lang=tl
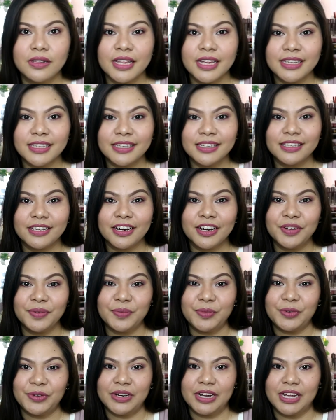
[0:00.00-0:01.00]
let's start
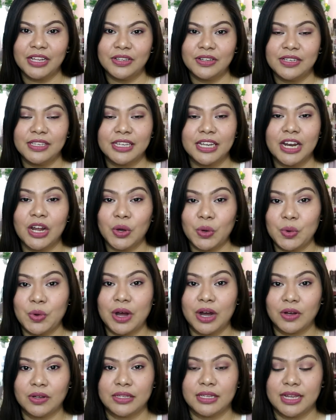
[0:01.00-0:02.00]
muna dun sa
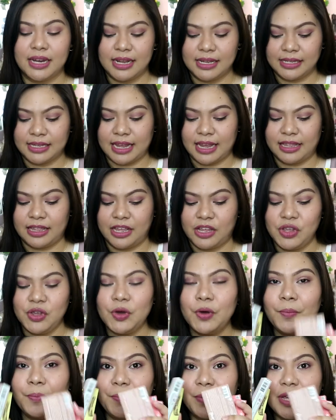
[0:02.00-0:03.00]
nakuha ko sa Lazada,
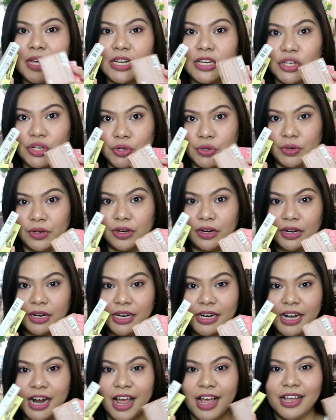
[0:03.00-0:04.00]
yung Pink
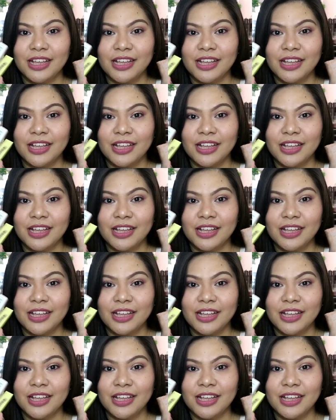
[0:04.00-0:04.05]
Sugar.